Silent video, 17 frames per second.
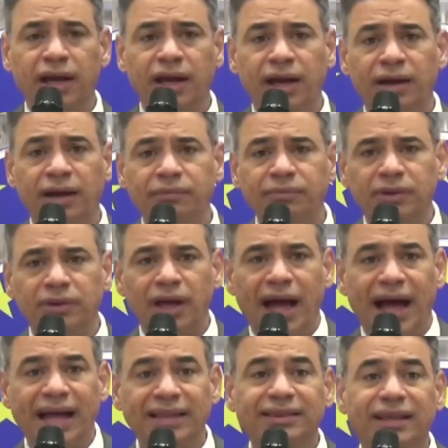é,
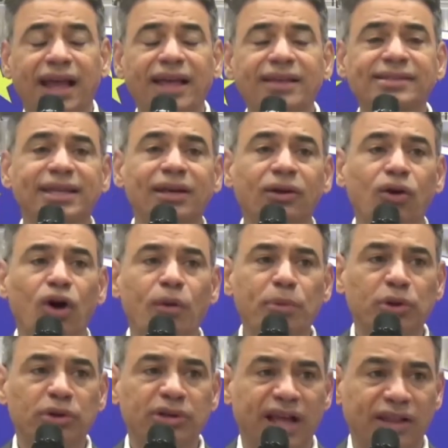a três
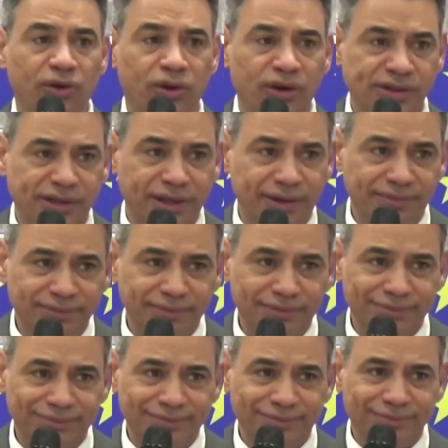quilômetros da nossa.
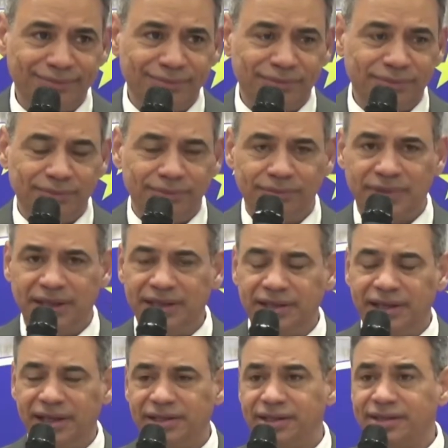
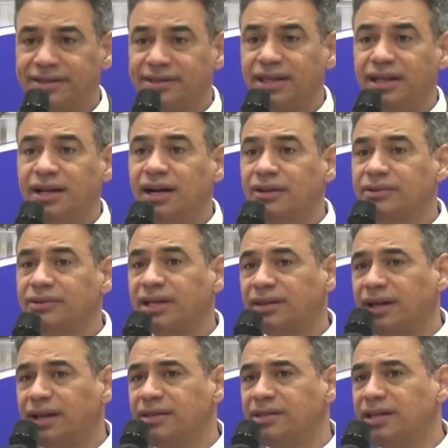Uma igreja de
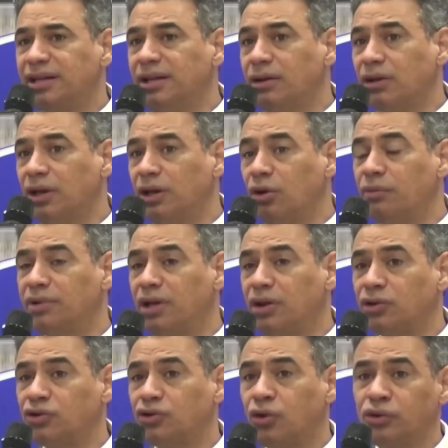ciganos a três
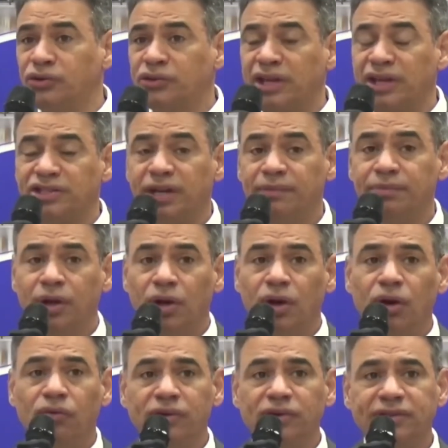quilômetros da nossa. Ou seja,
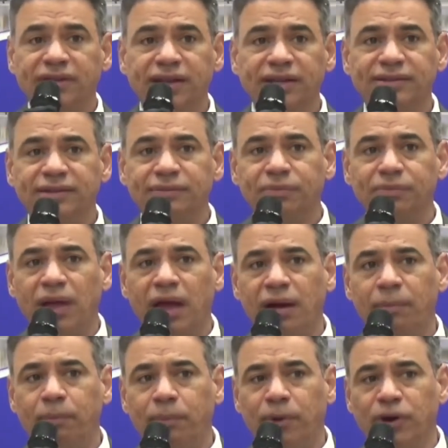vocês
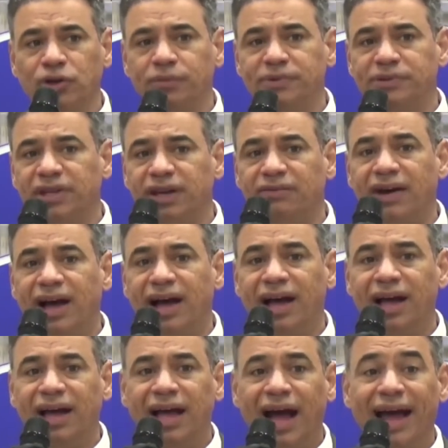é, podem
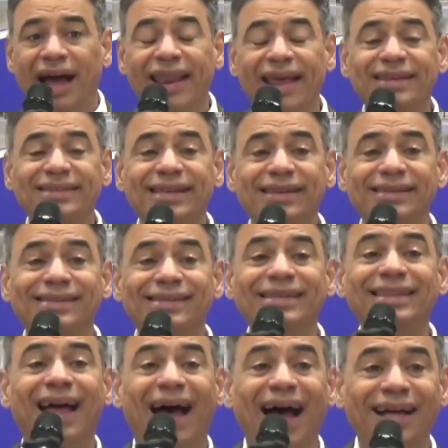observar a
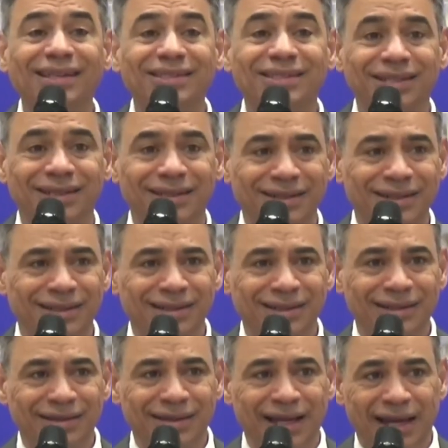necessidade
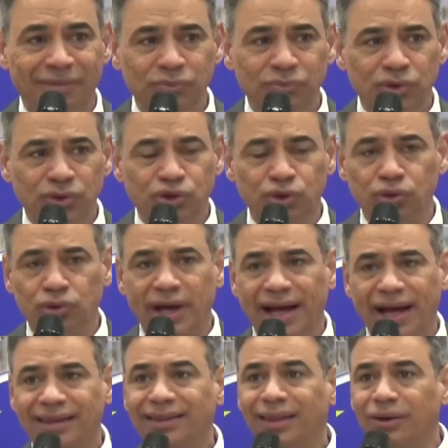né, de um
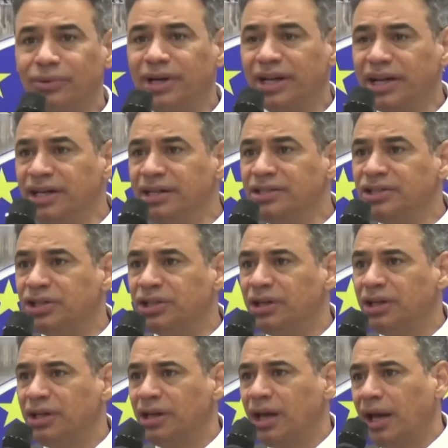lugar tão
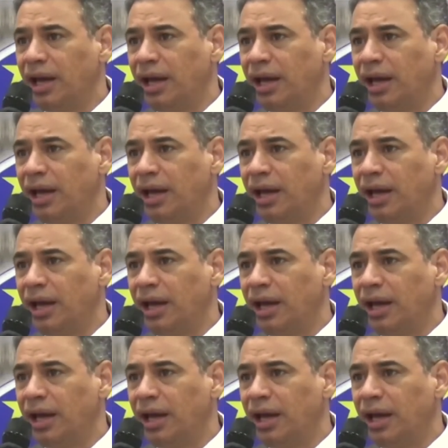grande.